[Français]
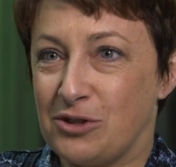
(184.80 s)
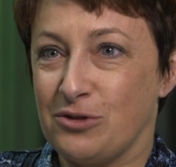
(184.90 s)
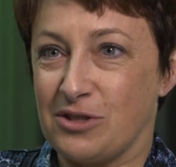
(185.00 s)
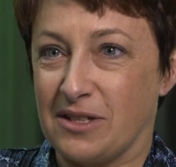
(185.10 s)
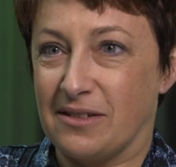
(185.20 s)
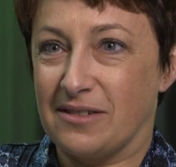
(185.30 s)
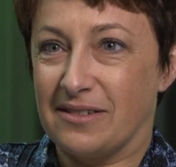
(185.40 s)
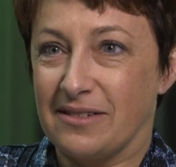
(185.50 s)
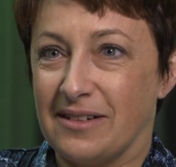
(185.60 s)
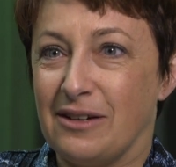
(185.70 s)
a changé.
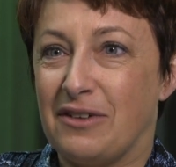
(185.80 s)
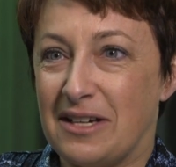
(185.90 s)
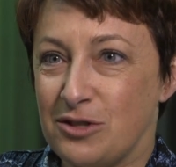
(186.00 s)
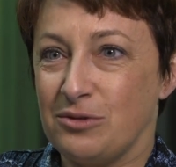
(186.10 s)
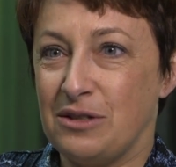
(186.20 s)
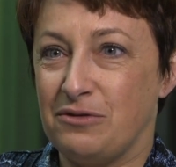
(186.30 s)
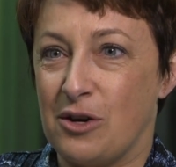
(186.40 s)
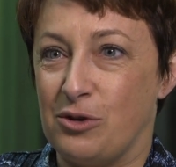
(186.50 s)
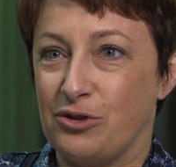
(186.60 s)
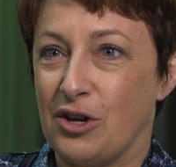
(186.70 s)
Les phrases sont
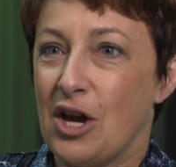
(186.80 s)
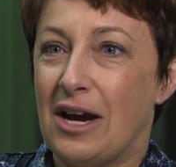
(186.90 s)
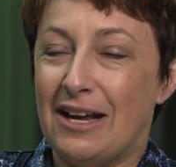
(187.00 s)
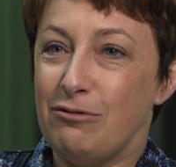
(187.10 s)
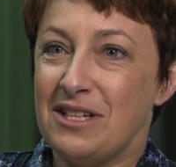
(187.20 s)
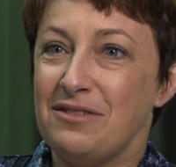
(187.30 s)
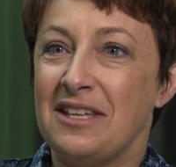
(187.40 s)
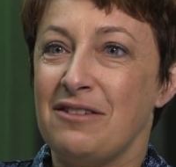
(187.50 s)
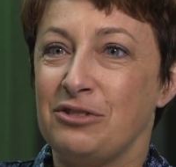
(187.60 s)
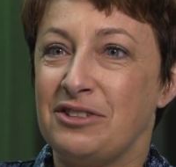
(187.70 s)
différentes. Là, vous
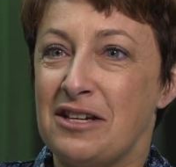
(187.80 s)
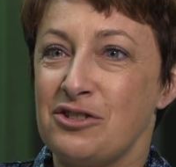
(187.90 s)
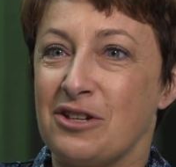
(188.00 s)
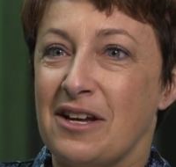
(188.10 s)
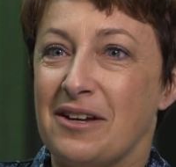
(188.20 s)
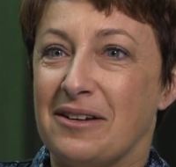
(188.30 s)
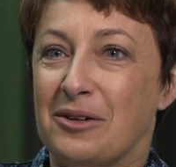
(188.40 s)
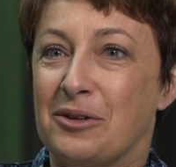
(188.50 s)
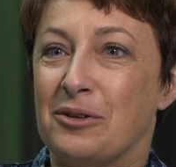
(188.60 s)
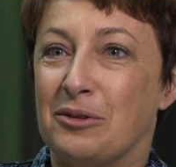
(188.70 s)
avez davantage,
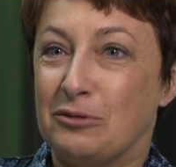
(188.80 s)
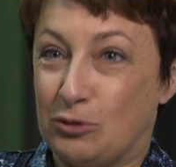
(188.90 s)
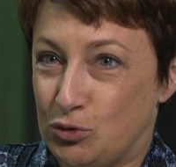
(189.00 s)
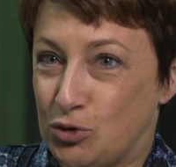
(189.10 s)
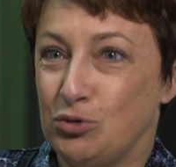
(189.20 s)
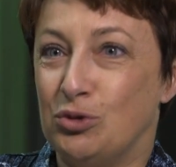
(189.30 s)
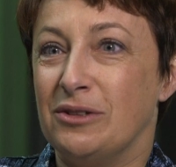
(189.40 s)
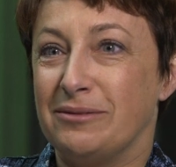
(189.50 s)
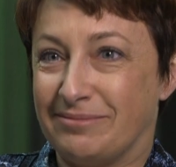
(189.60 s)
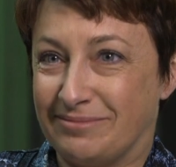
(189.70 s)

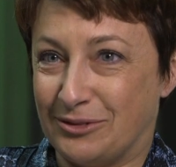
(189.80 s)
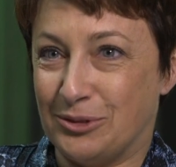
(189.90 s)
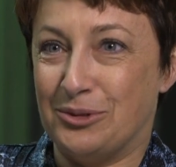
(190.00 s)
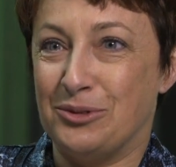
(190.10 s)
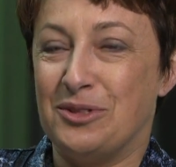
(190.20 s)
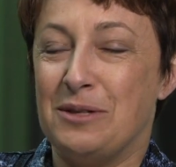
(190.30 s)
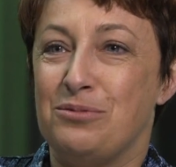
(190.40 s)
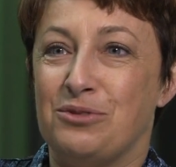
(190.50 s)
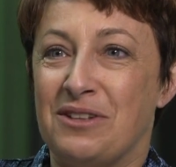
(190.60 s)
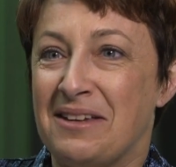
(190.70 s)
toujours, de,
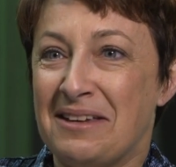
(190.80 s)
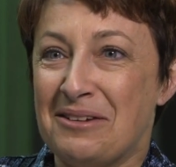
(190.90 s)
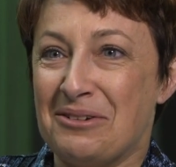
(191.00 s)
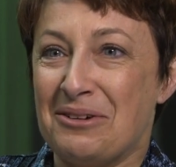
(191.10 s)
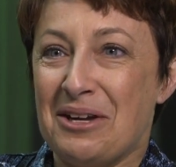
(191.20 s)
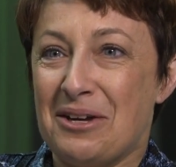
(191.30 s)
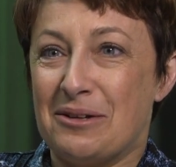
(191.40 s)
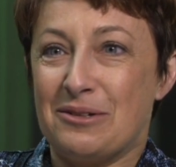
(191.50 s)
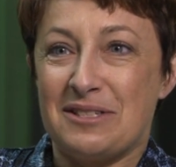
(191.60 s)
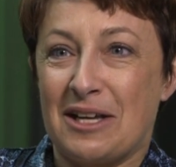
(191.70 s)
députés
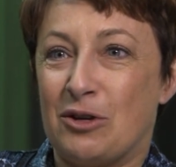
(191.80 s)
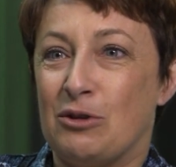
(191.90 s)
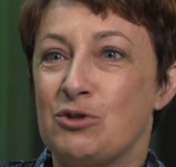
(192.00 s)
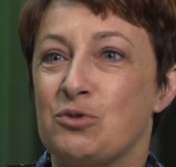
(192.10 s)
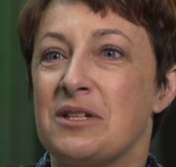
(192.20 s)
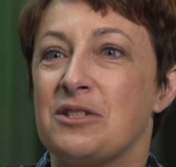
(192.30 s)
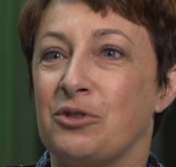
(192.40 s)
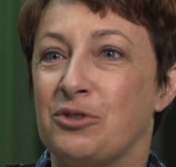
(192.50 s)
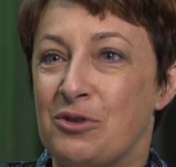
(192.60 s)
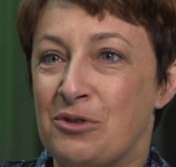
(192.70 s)
50,
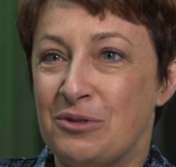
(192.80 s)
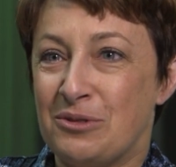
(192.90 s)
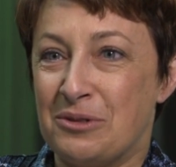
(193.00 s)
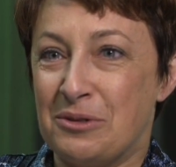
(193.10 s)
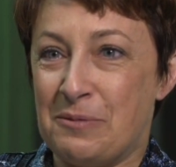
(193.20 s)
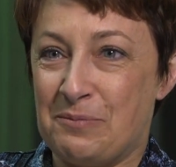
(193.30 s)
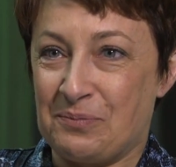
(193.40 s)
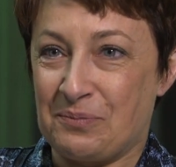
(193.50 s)
60 ans,